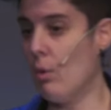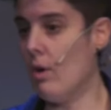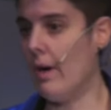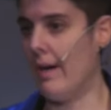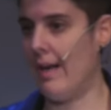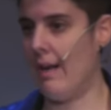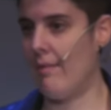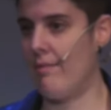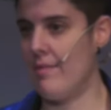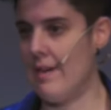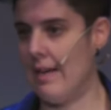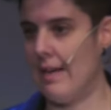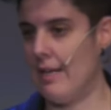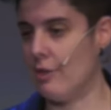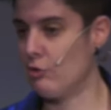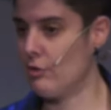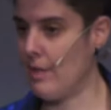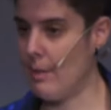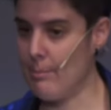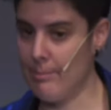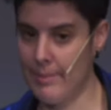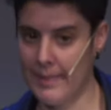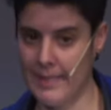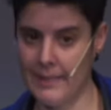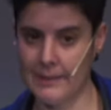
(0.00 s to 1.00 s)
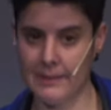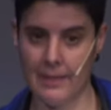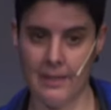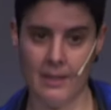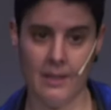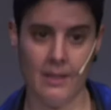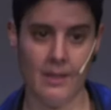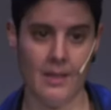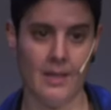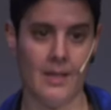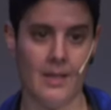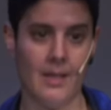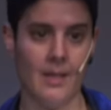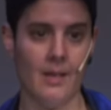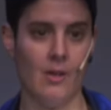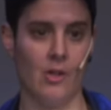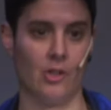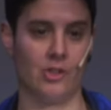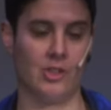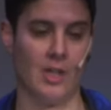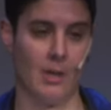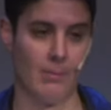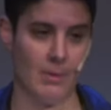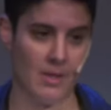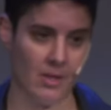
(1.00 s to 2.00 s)
al final es una empresa y los
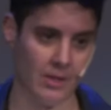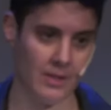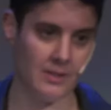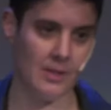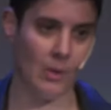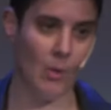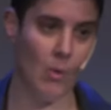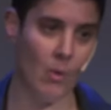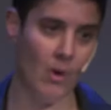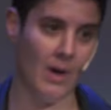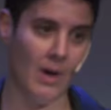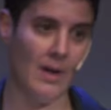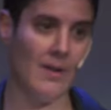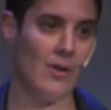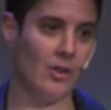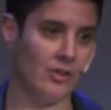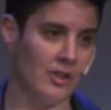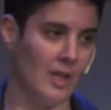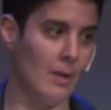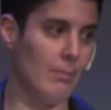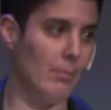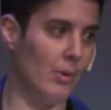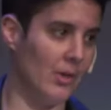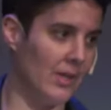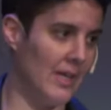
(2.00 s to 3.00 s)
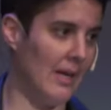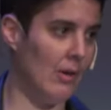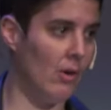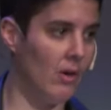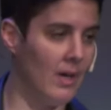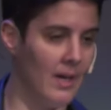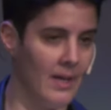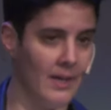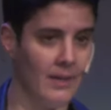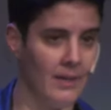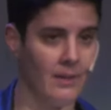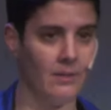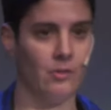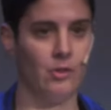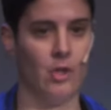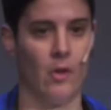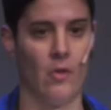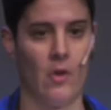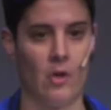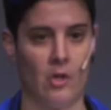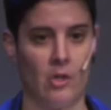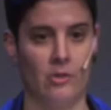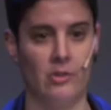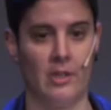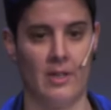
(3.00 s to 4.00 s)
servidores de Google no tienen por qué alojar todo
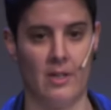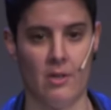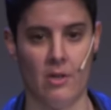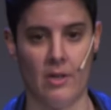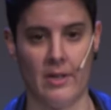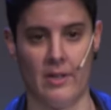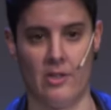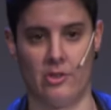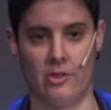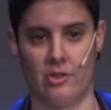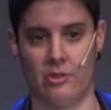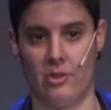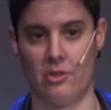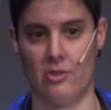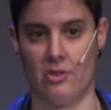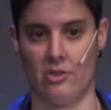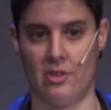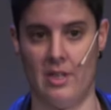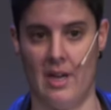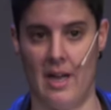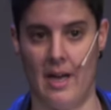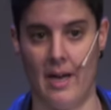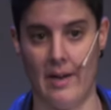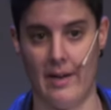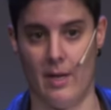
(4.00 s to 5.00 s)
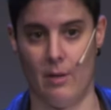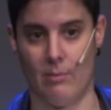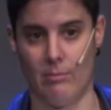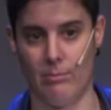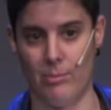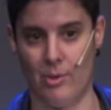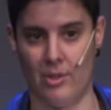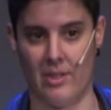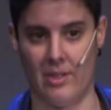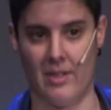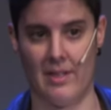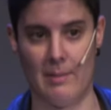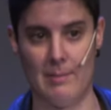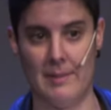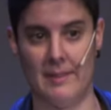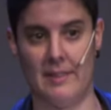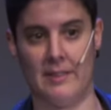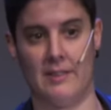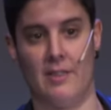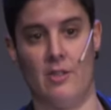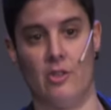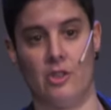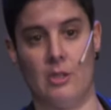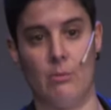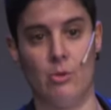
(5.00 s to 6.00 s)
el contenido que nosotros nos dé la gana, porque realmente
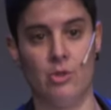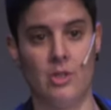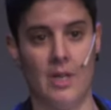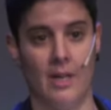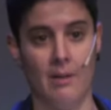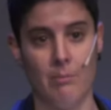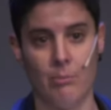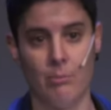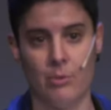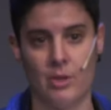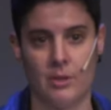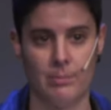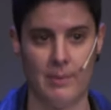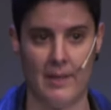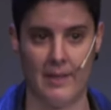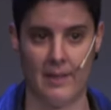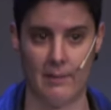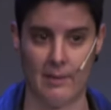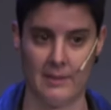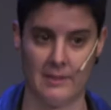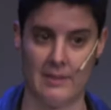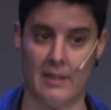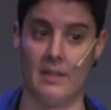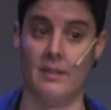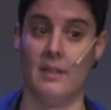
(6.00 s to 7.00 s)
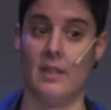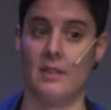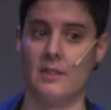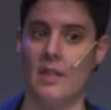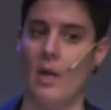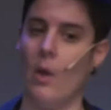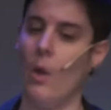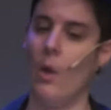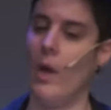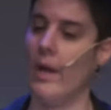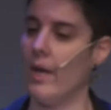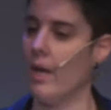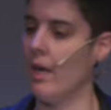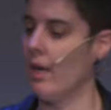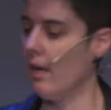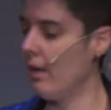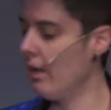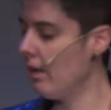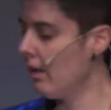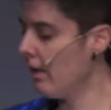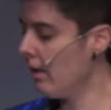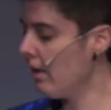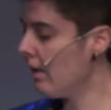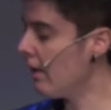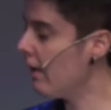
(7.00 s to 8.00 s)
si no se busca, pues ¿para qué va a estar indexado ahí?
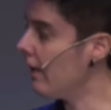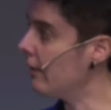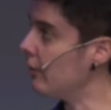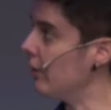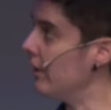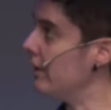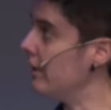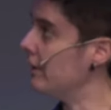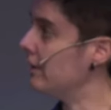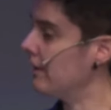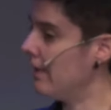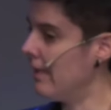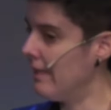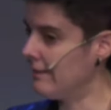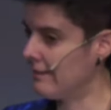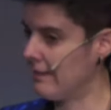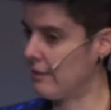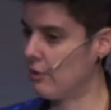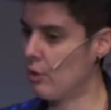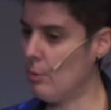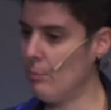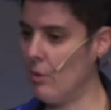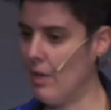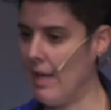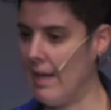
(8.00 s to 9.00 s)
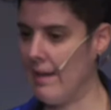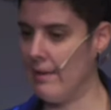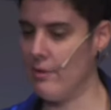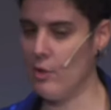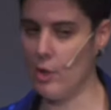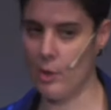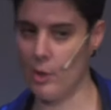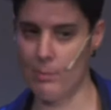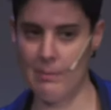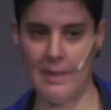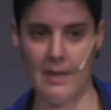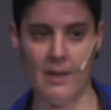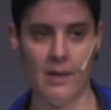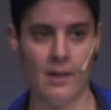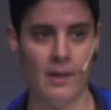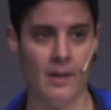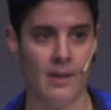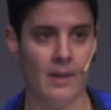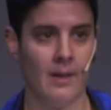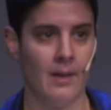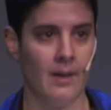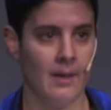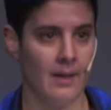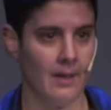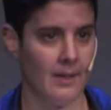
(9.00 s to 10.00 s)
Entonces, esta es como la norma
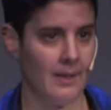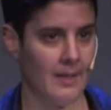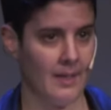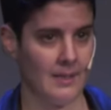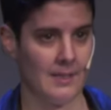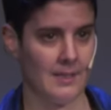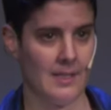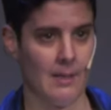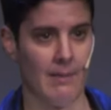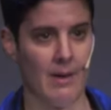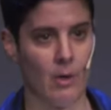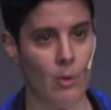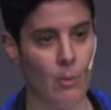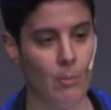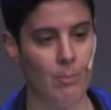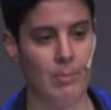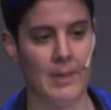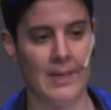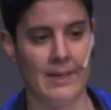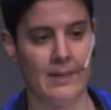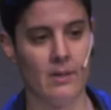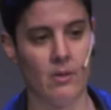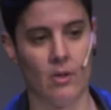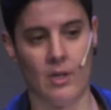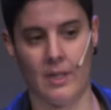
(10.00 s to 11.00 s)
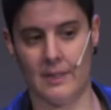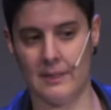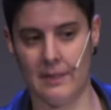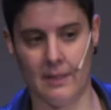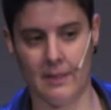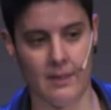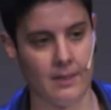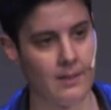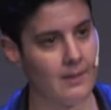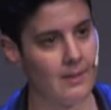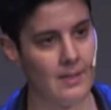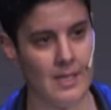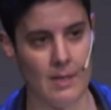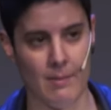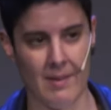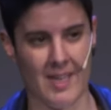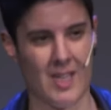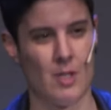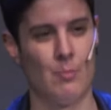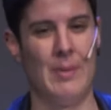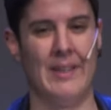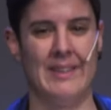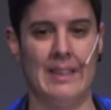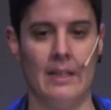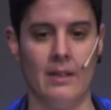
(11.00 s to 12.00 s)
que se va a cumplir o que se debe
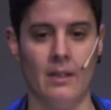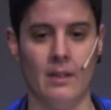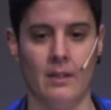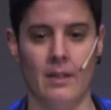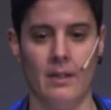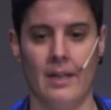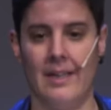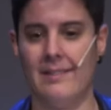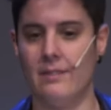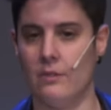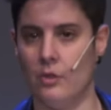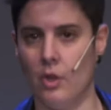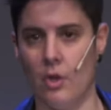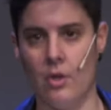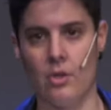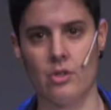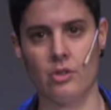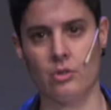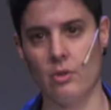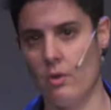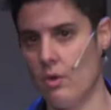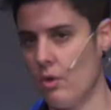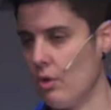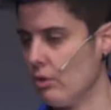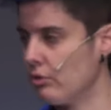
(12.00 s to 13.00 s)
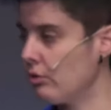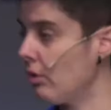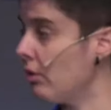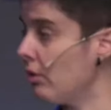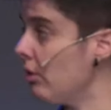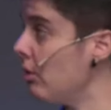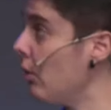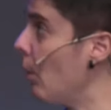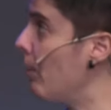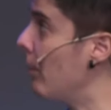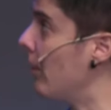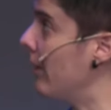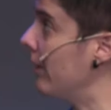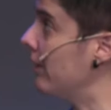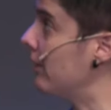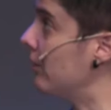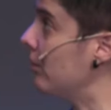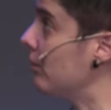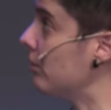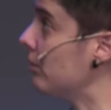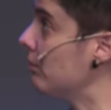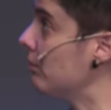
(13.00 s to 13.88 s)
respetar en todos, todos los proyectos.